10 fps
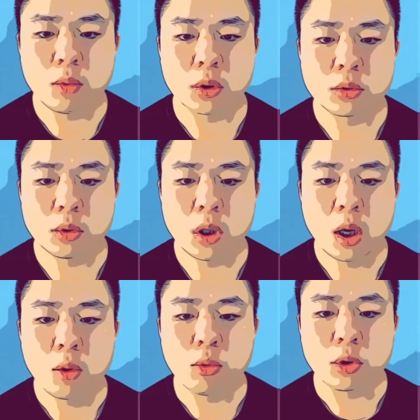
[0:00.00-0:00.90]
我说
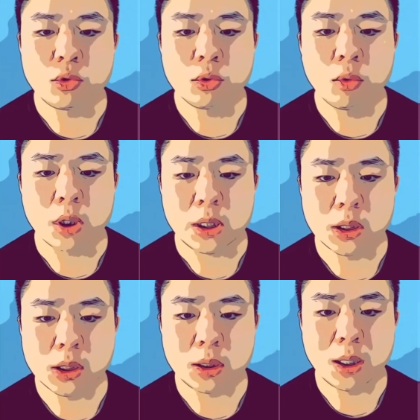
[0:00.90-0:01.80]
我去过一
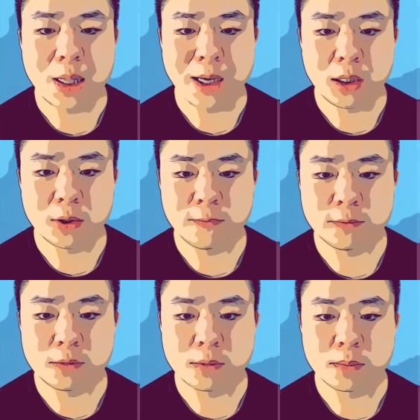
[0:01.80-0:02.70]
次克拉科
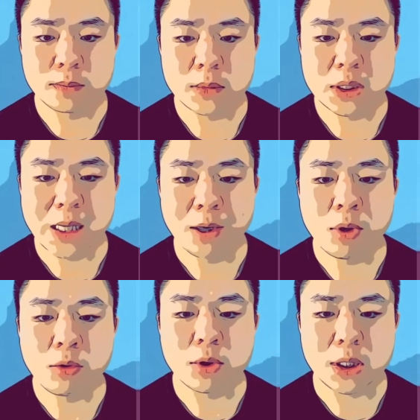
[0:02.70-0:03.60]
夫，参观
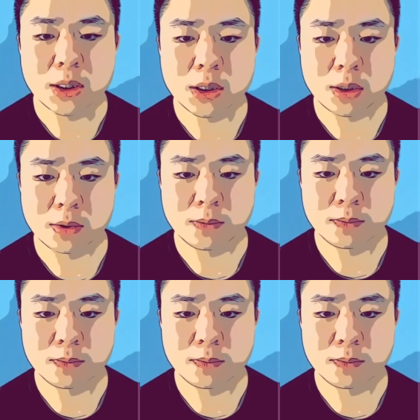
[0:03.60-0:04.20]
过一次，